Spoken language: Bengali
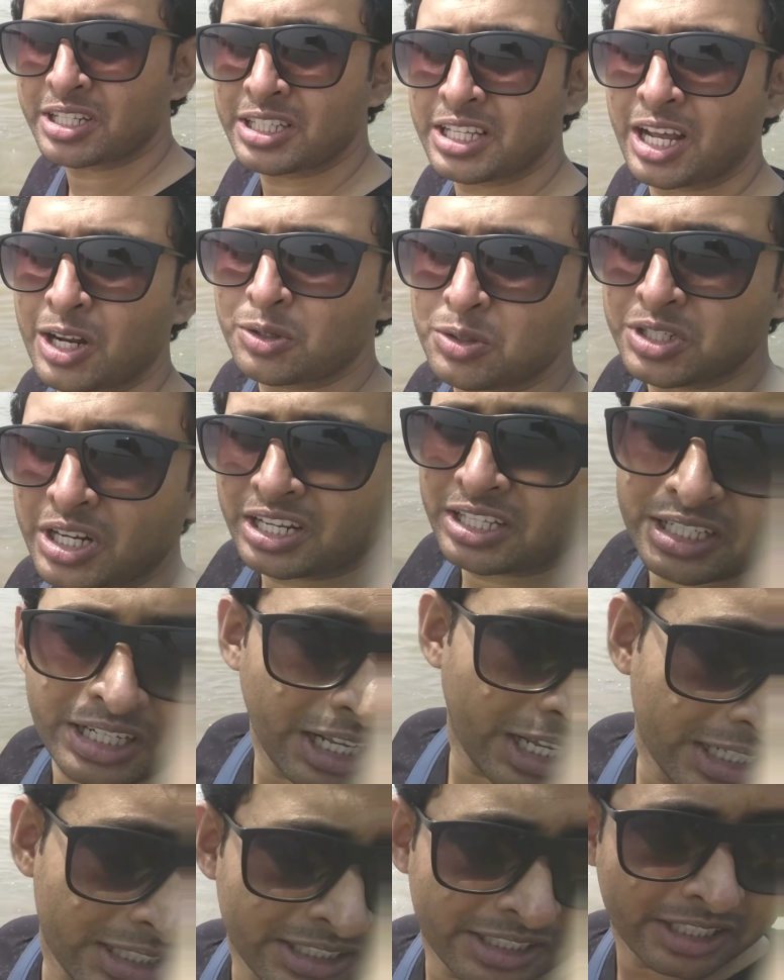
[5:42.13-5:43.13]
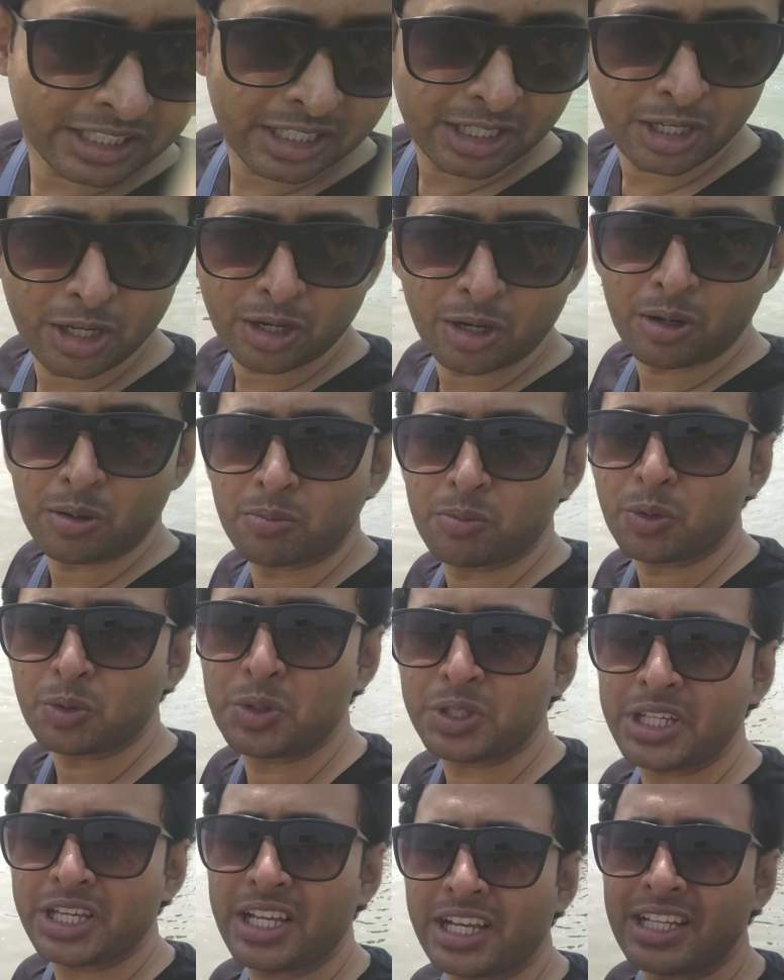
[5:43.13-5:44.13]
সাথে আরও যারা যারা আছে
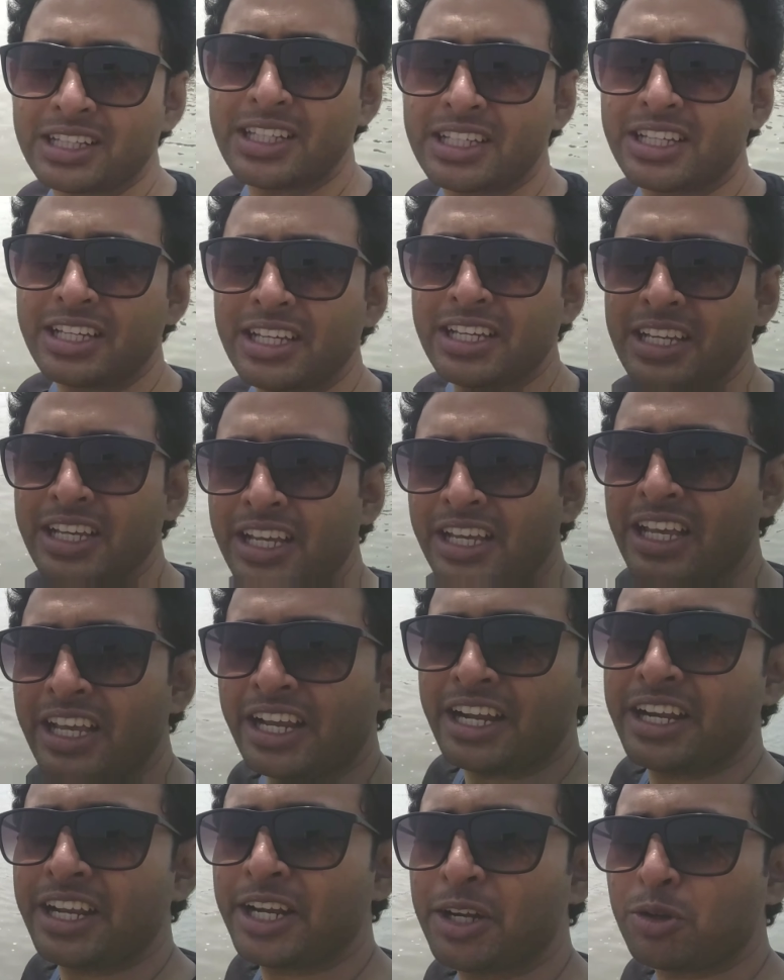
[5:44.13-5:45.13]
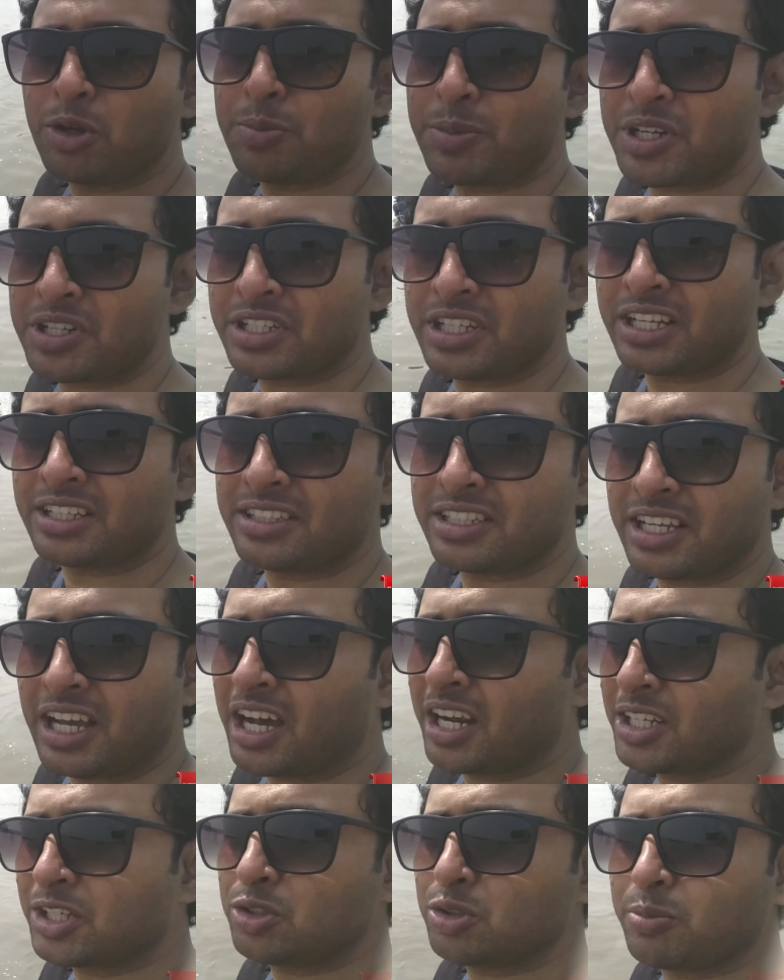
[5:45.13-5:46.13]
প্রত্যেকে এখান থেকে হেঁটে হেঁটে ওই পাশে যাচ্ছে
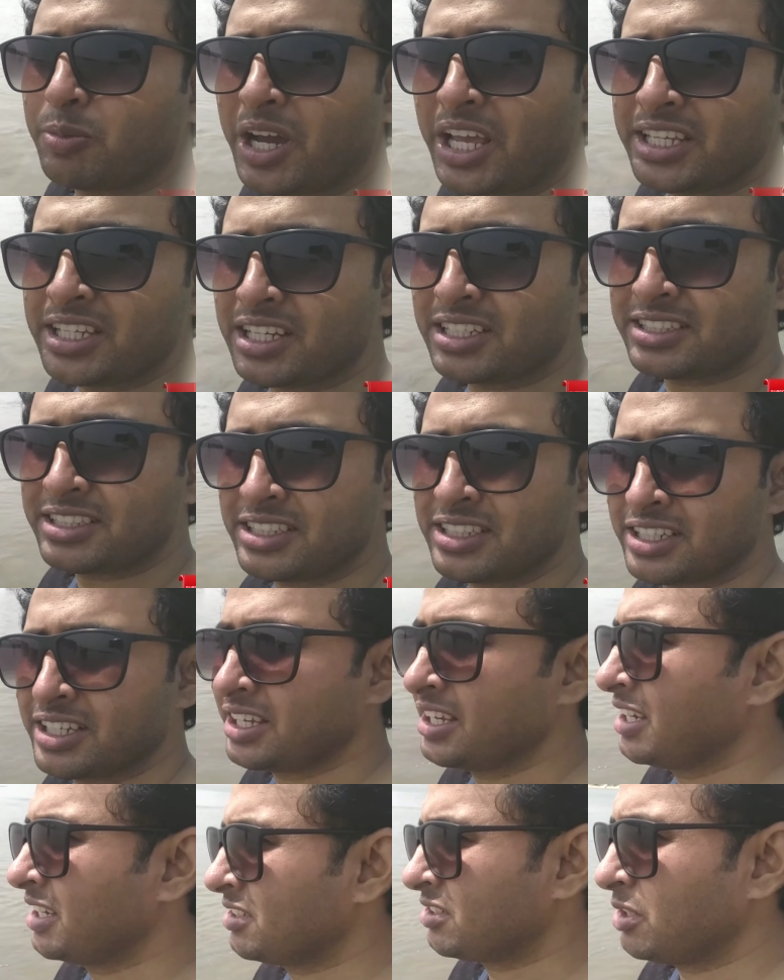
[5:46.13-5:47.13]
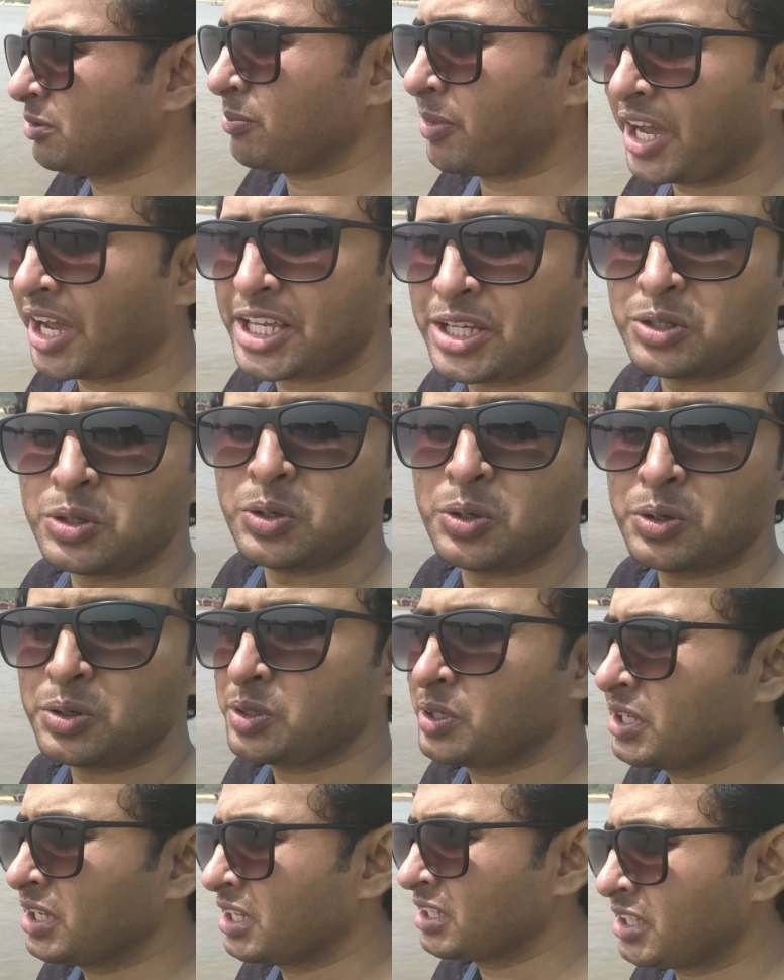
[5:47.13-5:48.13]
আর কিছু বাইক আছে সেই বাইকগুলো
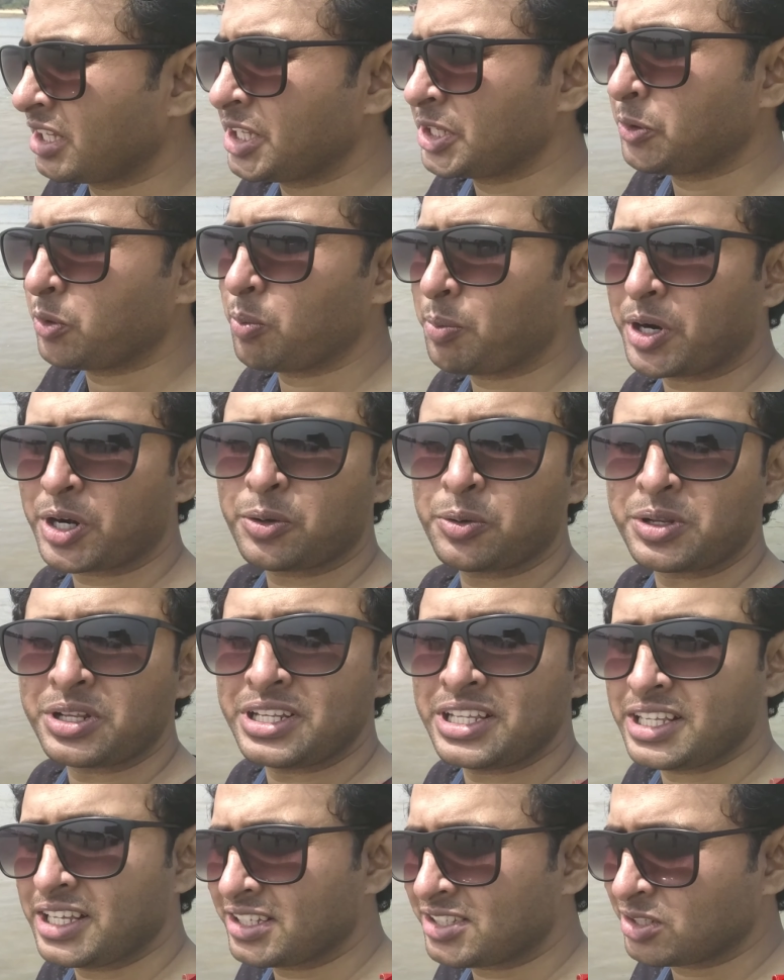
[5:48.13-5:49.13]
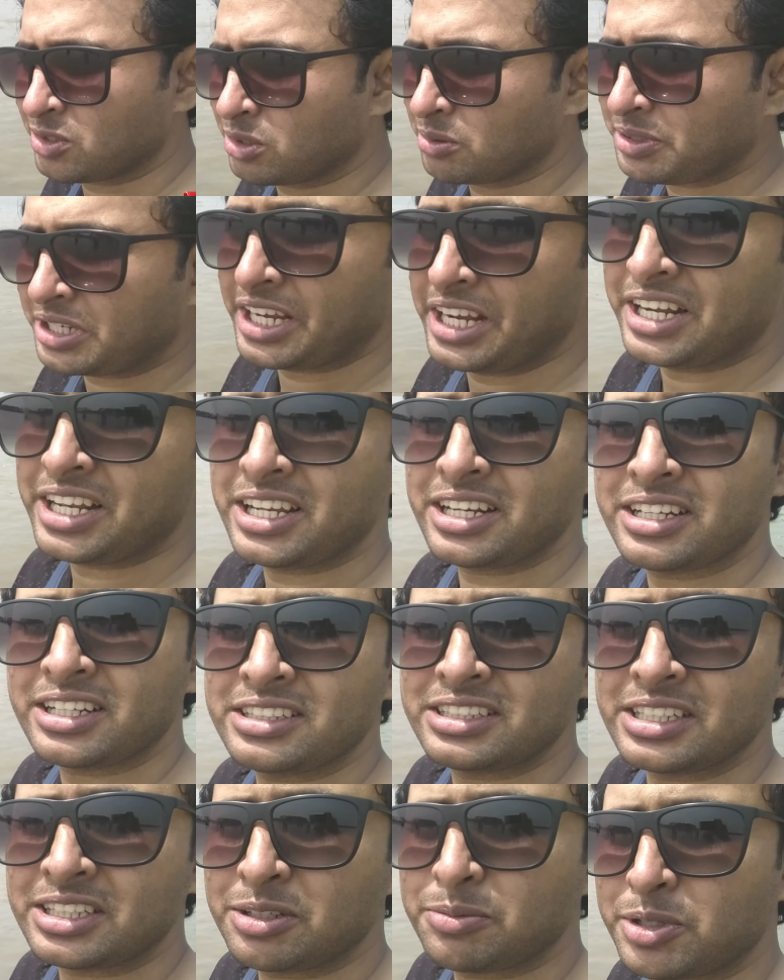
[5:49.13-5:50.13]
তাদেরকে ওপার করে নিয়ে যাচ্ছে তবে হেঁটে হেঁটে
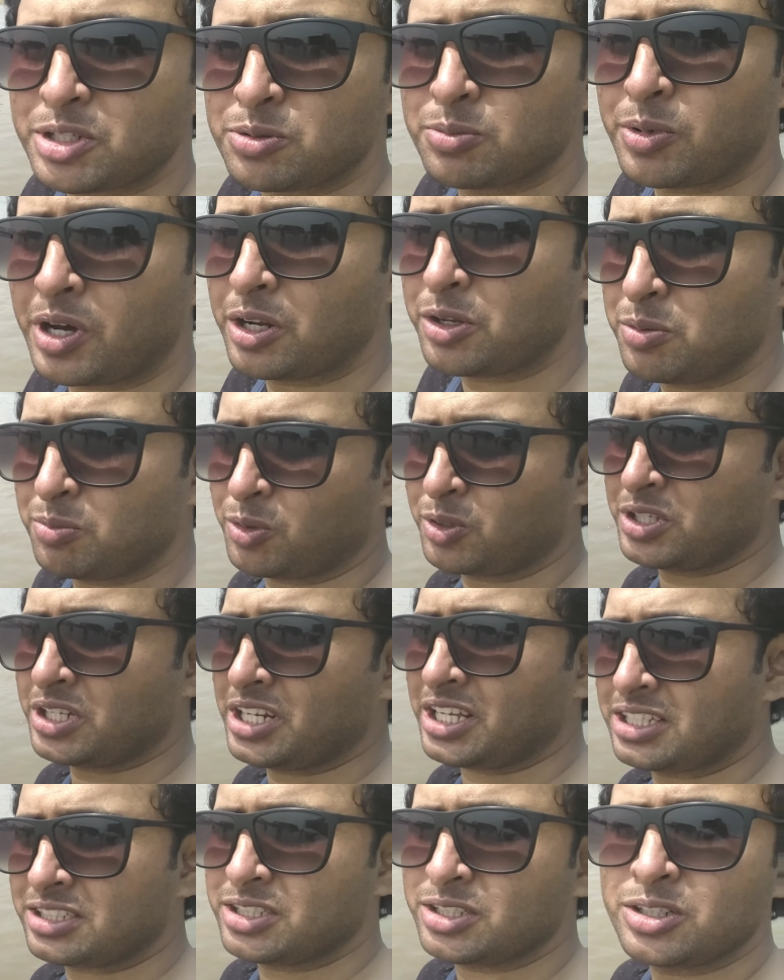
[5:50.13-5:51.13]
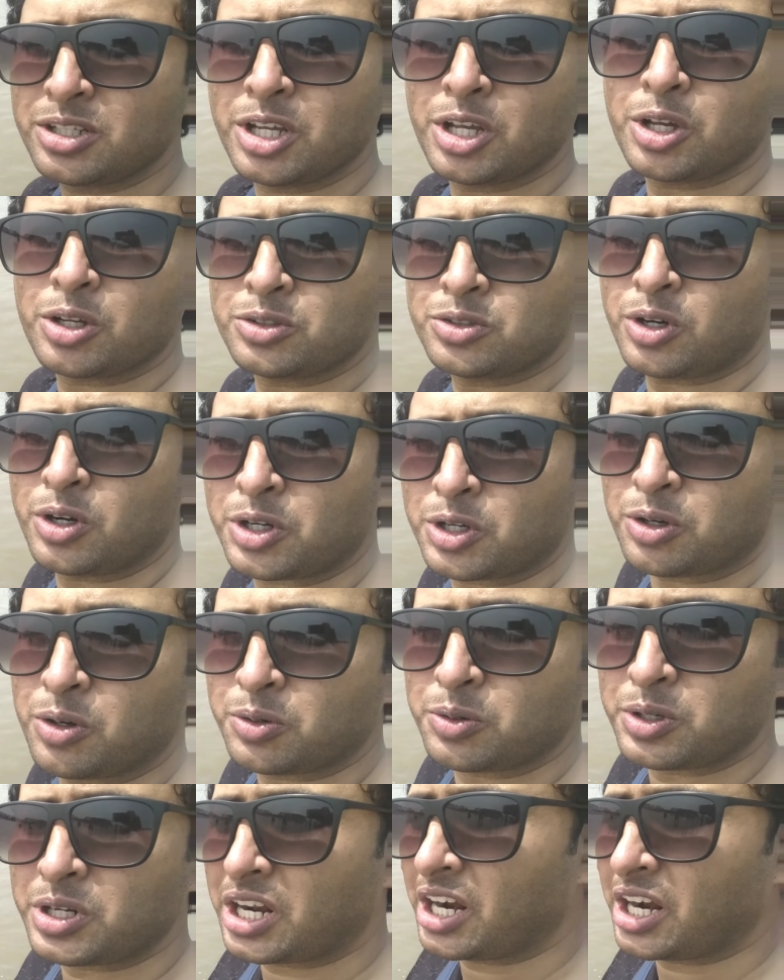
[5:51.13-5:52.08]
যেতে বেশ ভালোই মজা লাগছে জলটা কখনো